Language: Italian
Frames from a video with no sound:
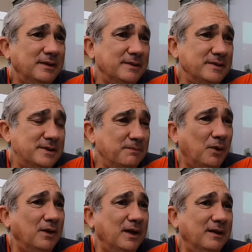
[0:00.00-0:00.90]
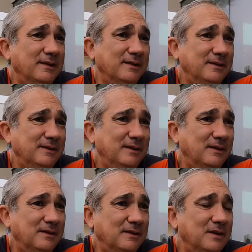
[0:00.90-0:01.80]
si pone
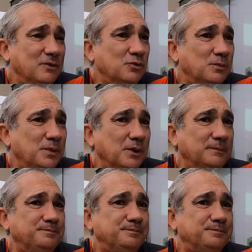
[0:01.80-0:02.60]
il, il dubbio